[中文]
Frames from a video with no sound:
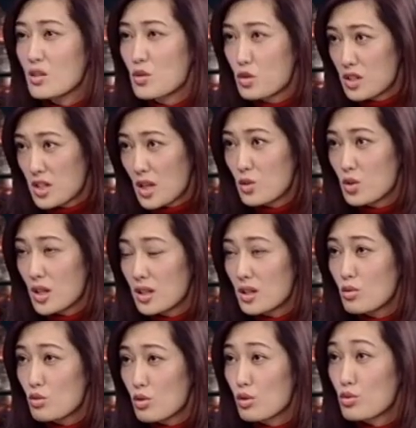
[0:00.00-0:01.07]
谁决
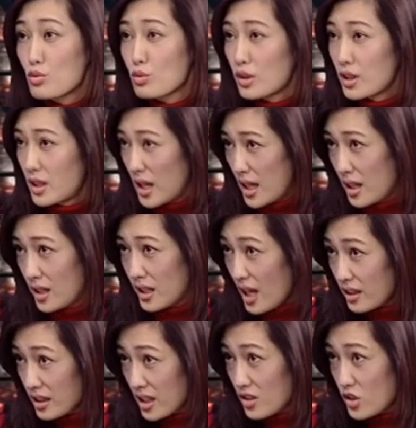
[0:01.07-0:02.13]
定做主，呃，
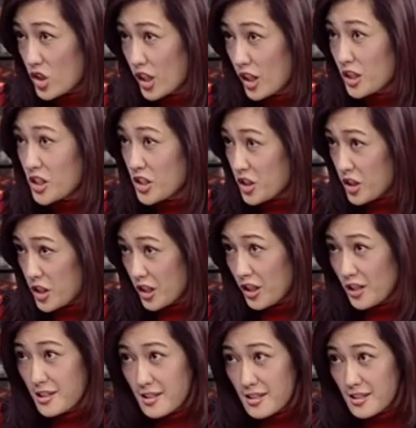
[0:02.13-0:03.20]
要停车其实是那
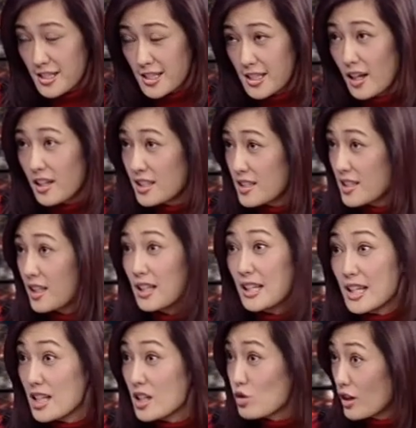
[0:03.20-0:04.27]
个司机，而且这个
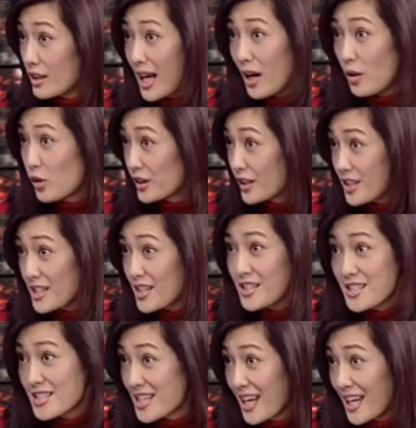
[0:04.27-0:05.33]
利益最大获得者
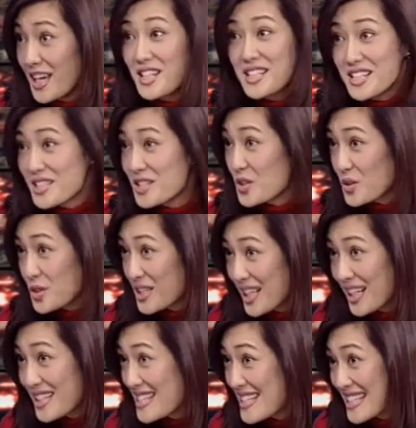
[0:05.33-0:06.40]
是谁，其实就是那
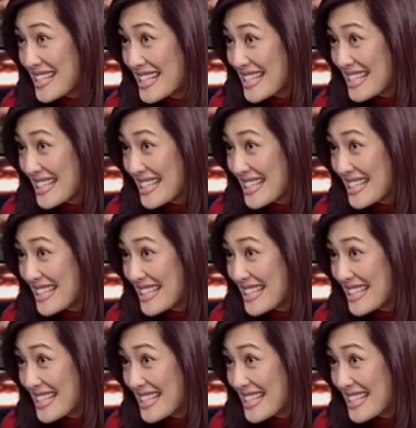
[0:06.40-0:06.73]
个司机。